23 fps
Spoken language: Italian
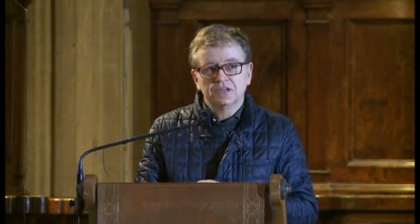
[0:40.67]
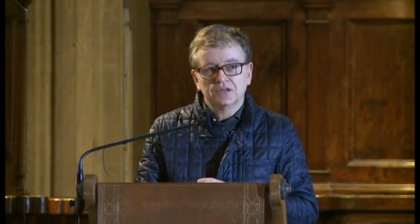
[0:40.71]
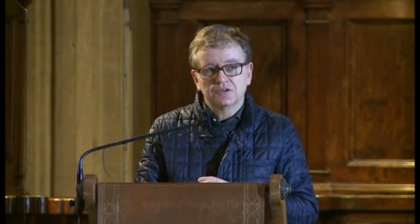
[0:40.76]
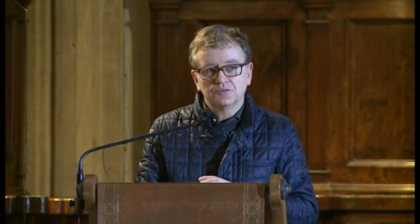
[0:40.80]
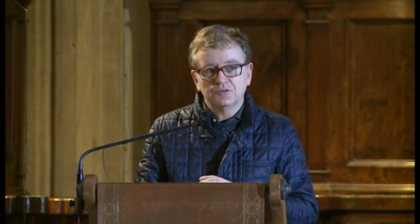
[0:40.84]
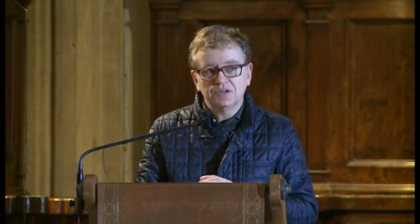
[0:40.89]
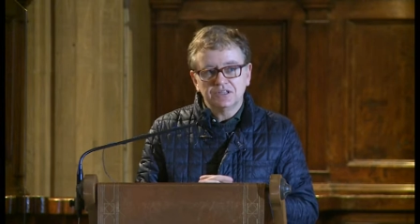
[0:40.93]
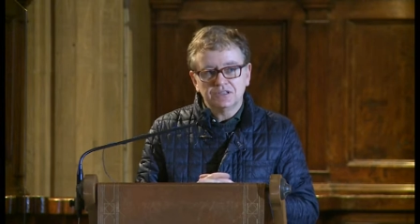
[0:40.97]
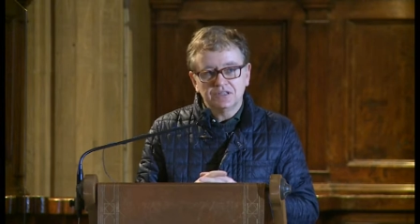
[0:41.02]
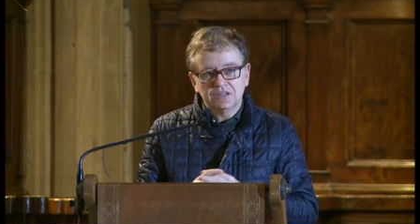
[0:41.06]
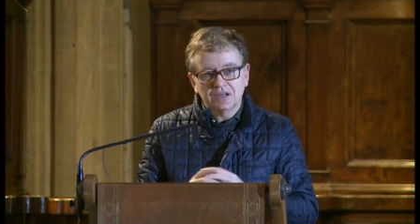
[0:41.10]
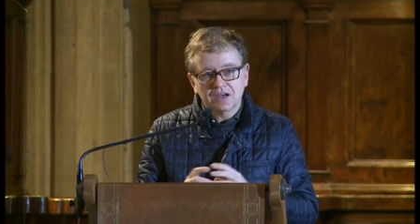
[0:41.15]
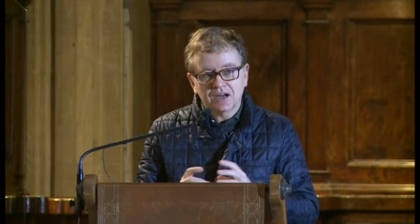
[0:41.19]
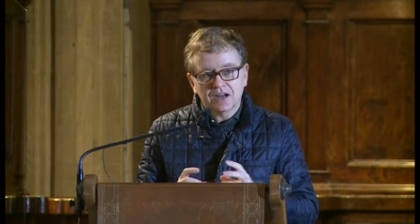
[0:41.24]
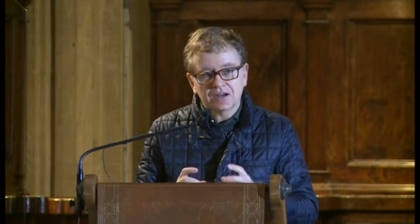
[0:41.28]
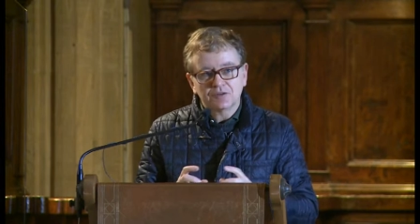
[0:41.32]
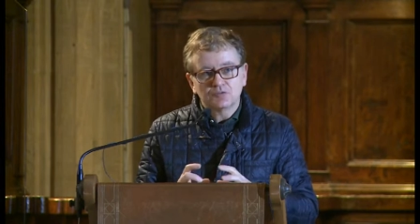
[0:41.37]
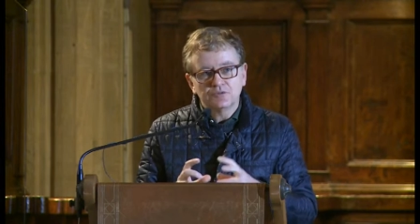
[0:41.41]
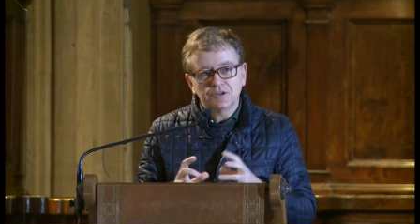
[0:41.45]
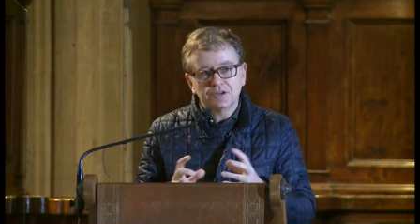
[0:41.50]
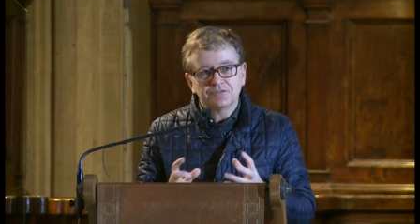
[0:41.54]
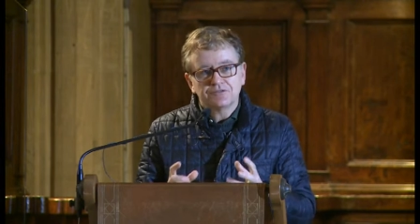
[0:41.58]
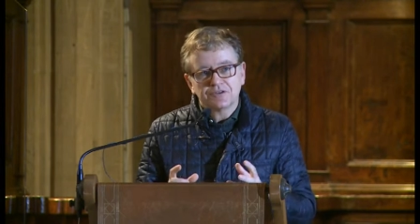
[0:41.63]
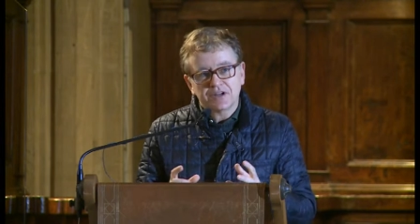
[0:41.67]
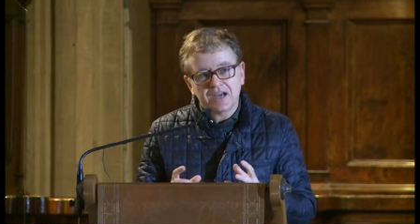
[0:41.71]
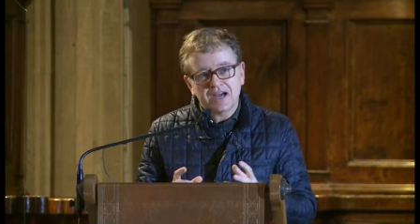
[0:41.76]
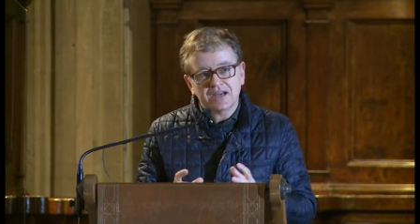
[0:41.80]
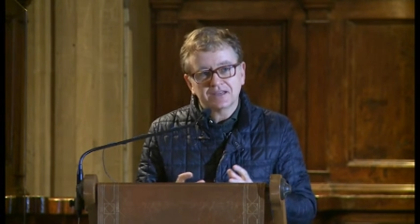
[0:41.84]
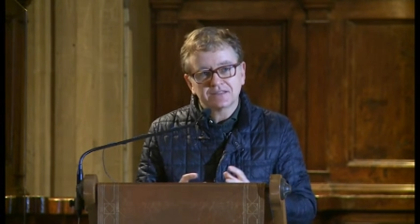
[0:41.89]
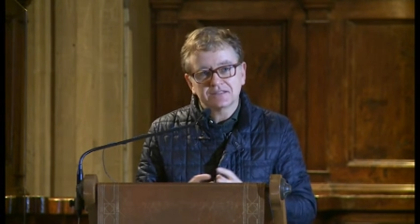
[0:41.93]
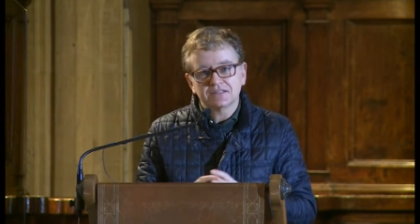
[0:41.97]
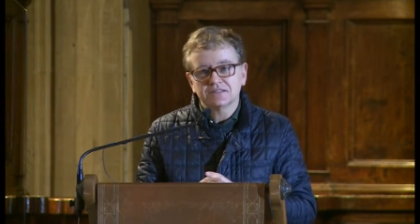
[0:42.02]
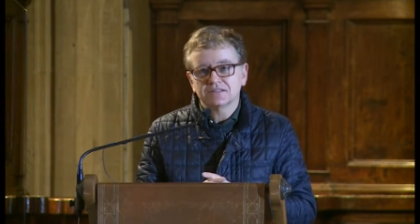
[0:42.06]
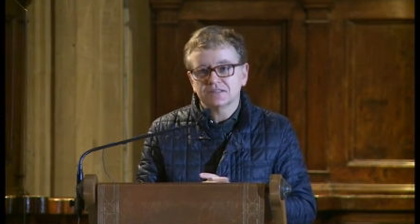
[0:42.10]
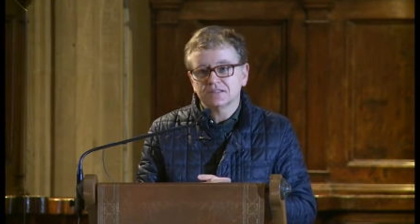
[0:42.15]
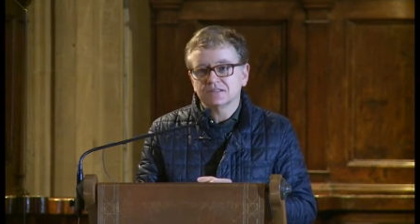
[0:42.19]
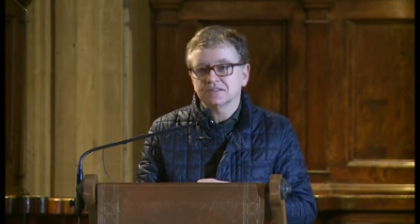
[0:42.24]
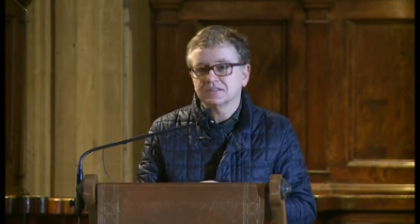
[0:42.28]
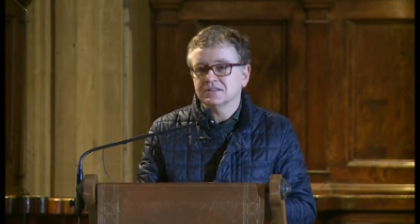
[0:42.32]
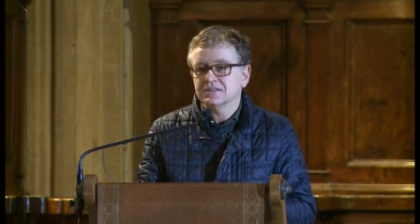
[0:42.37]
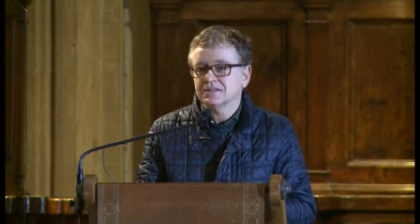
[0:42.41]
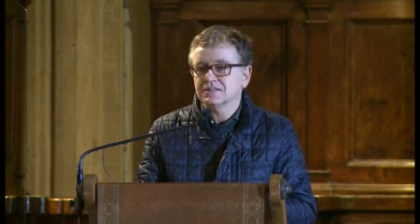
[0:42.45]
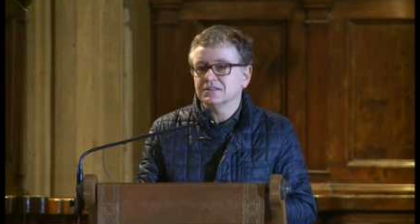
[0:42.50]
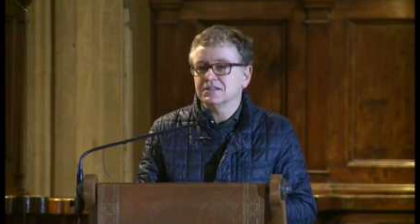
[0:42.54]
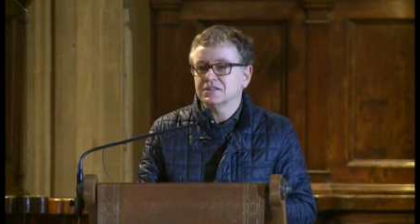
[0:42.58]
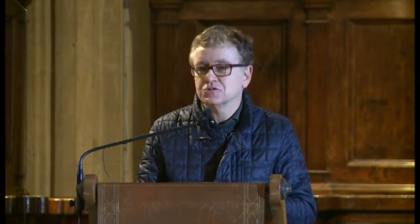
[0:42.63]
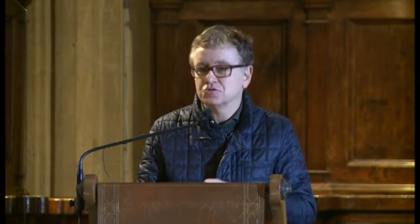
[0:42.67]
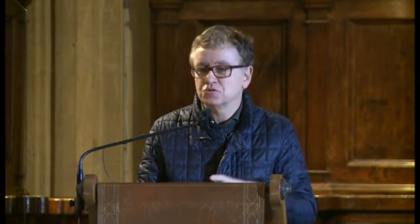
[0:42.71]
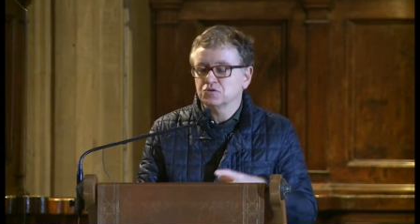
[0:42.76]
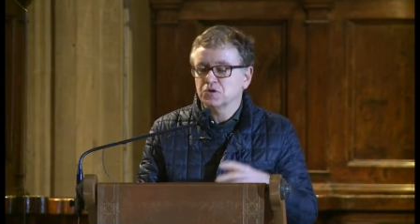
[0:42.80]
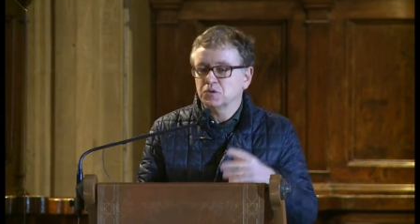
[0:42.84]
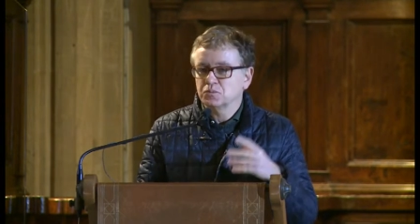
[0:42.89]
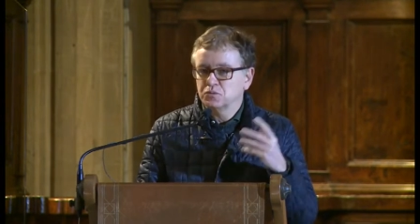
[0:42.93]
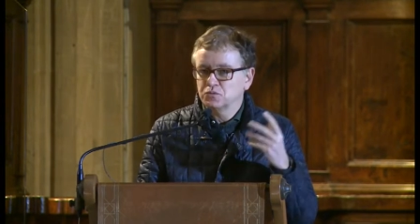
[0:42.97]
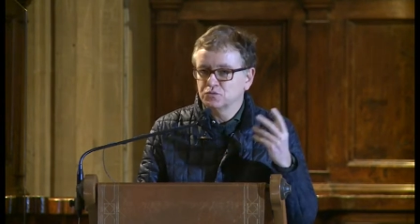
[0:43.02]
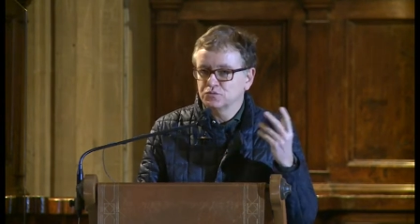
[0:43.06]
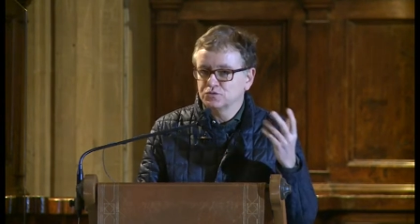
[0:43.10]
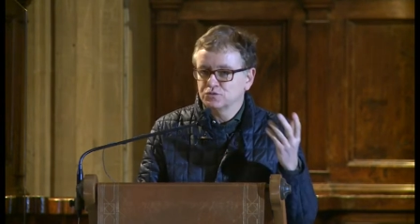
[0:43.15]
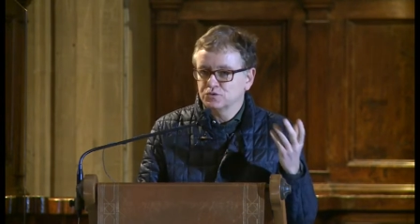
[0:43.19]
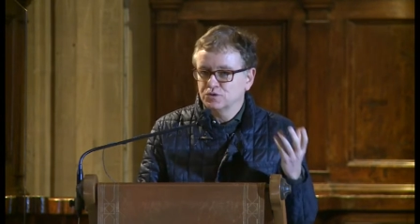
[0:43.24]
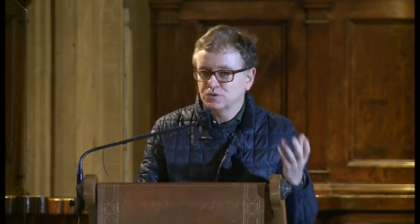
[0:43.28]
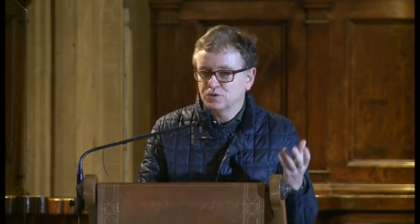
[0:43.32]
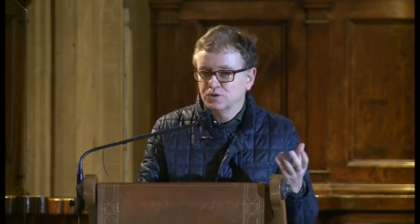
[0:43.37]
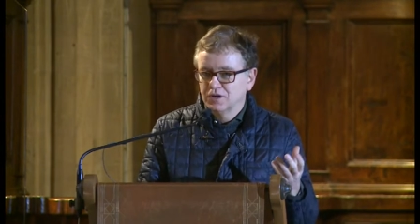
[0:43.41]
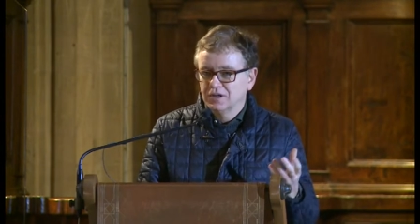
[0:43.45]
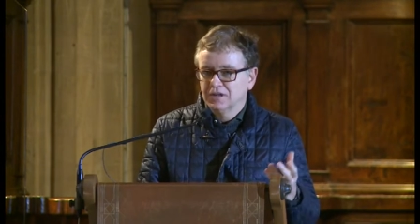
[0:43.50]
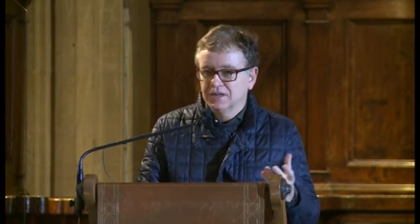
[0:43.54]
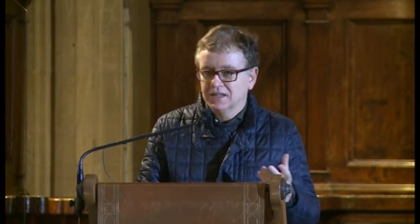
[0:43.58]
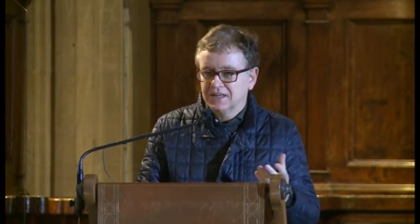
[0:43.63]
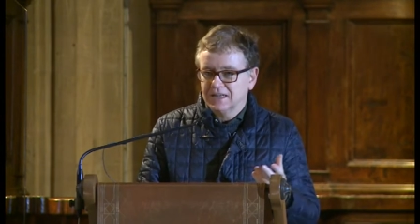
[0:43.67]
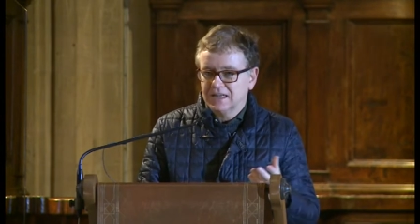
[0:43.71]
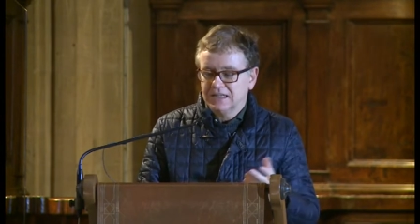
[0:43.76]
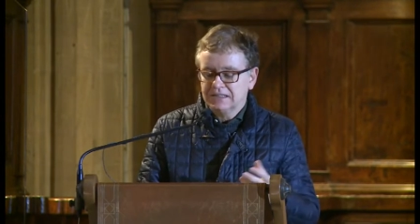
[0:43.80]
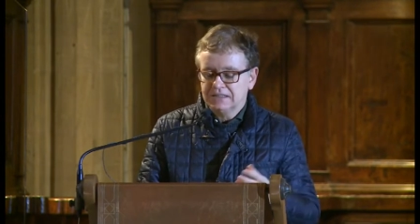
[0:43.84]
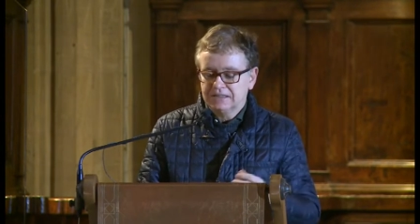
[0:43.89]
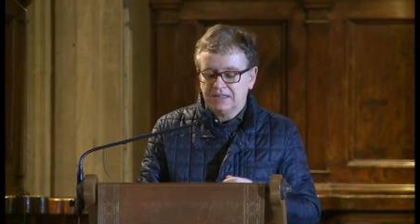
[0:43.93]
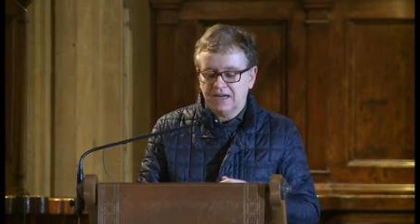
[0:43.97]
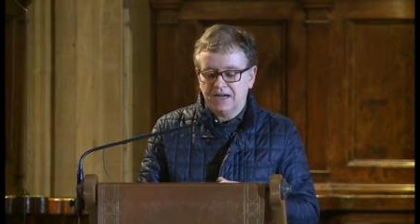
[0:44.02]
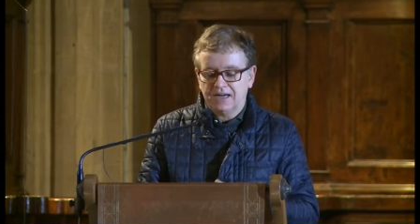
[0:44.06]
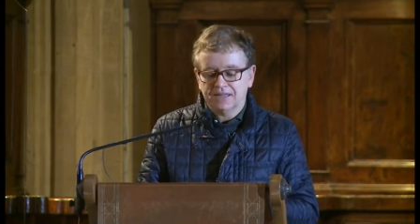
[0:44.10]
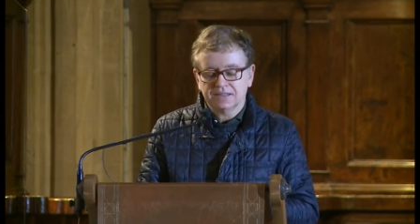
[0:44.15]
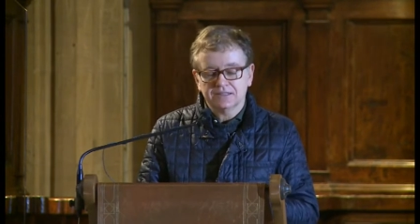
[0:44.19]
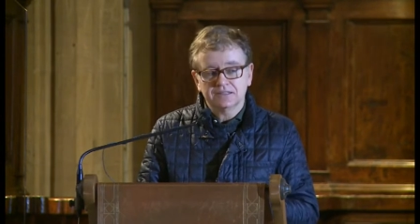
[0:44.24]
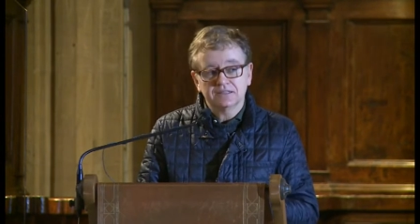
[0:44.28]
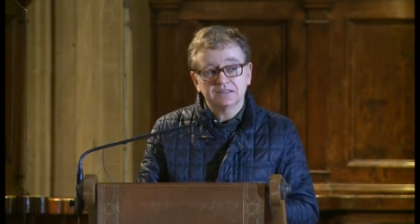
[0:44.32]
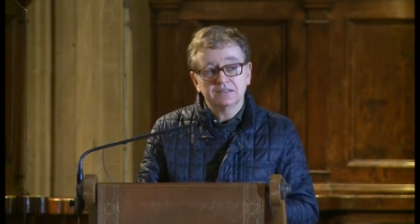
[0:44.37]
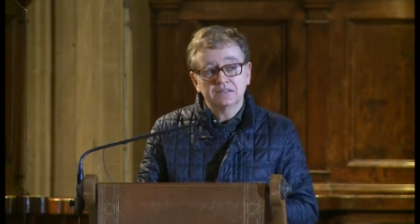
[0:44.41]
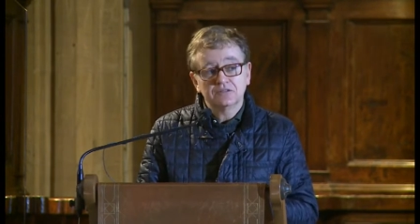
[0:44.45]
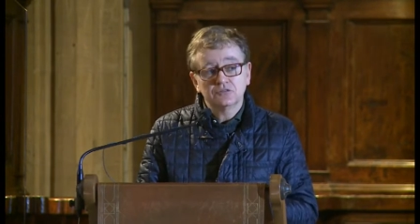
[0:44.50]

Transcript: Quindi alcune frasi sentirete sono appunto cantate.